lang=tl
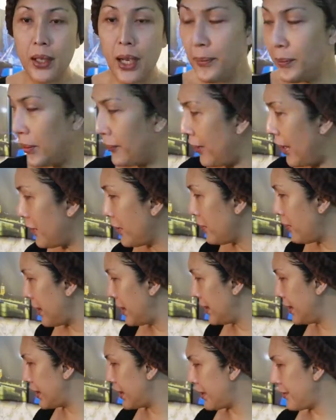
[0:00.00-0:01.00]
I'm preparing
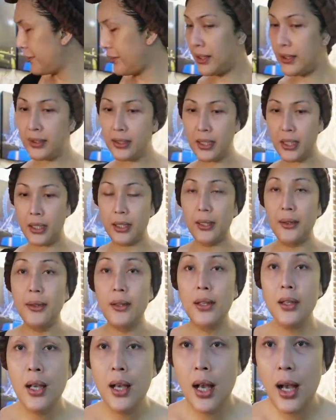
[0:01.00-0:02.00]
myself kasi
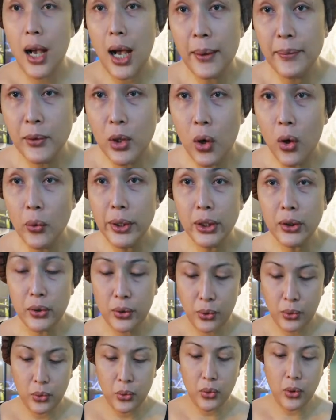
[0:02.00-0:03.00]
I'm going
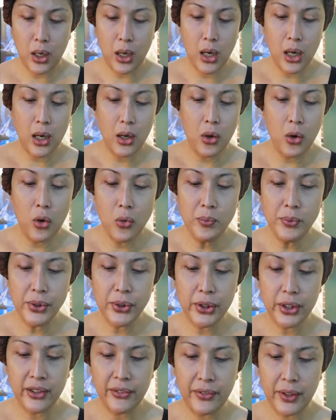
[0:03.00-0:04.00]
to a uh, home
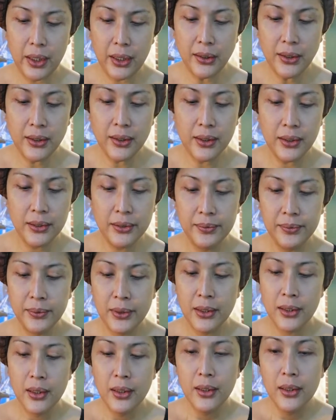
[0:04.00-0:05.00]
service.
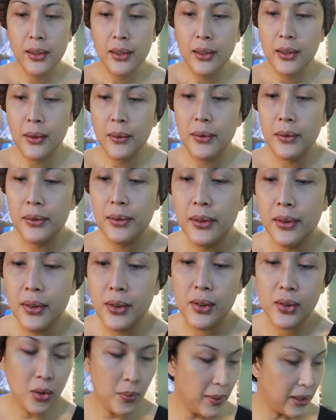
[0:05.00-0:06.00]

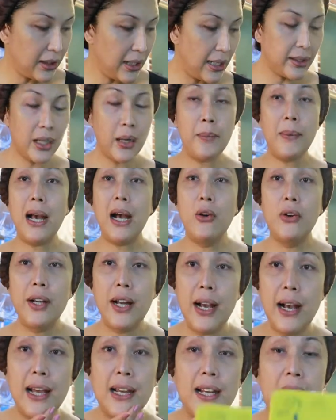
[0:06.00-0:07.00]
So magtatrabaho na nga